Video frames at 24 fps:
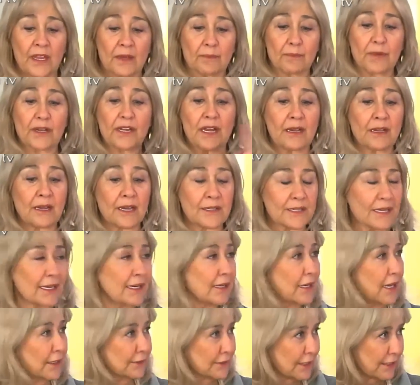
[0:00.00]
bana kazık
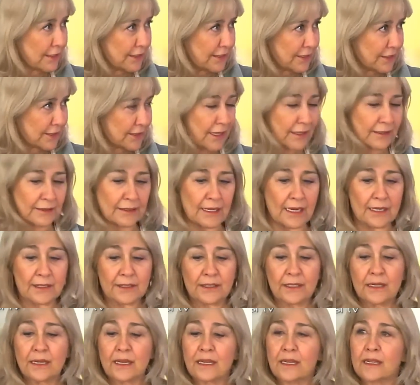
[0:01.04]
atan
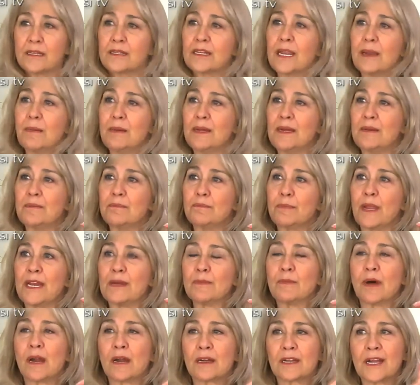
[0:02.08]
insanlar, ne bileyim
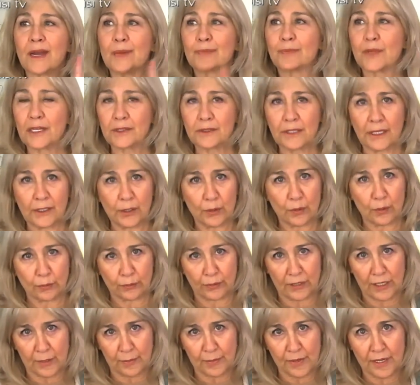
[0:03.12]
benim arkamdan dedikodu
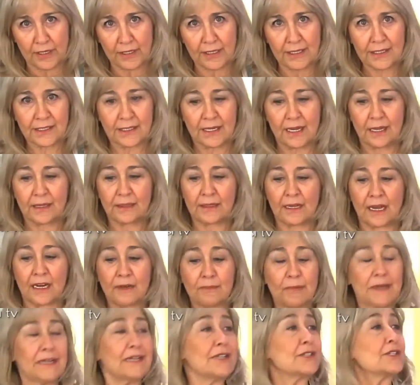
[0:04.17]
yapan insanlar,
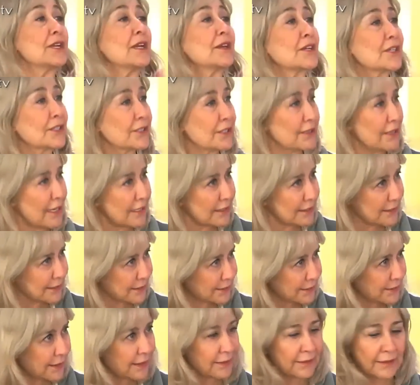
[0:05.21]
beni çekiştiren
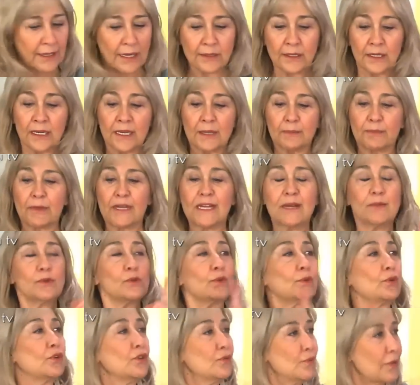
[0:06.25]
insanlar, benim
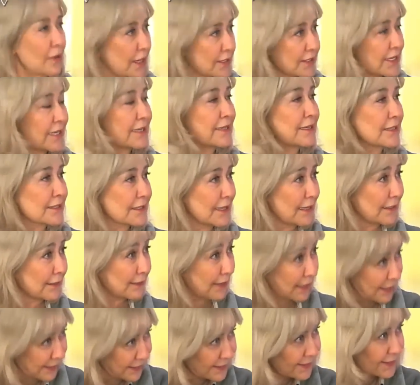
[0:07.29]
kuyumu kazan
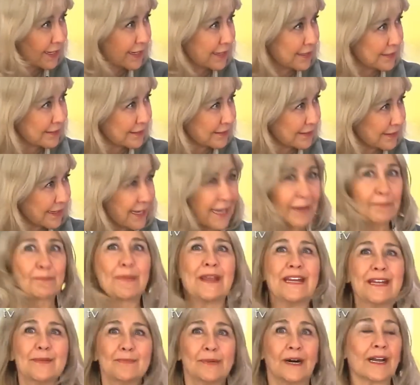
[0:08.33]
insanlarsa,
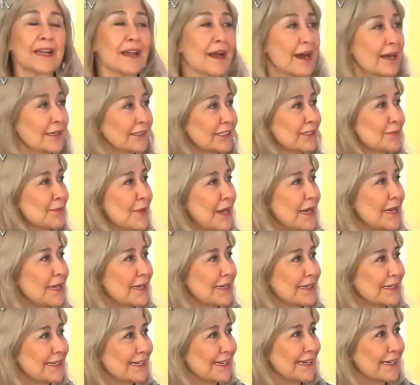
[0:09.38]
benim hayatıma
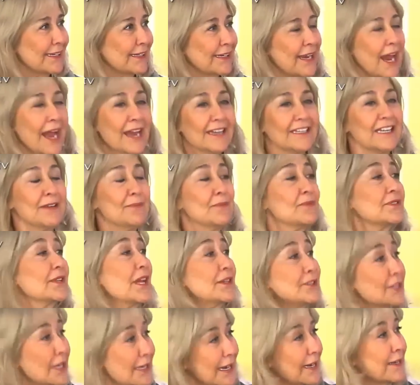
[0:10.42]
kendim
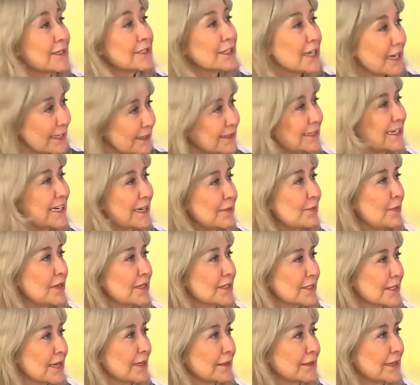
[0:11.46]
seçerek çektiğim
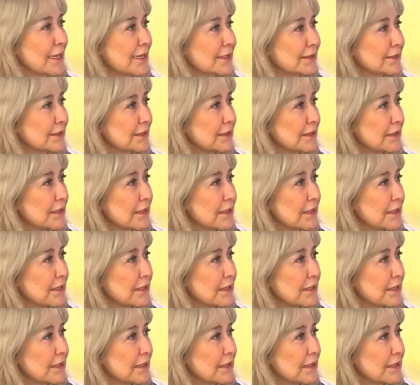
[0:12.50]
insanlar.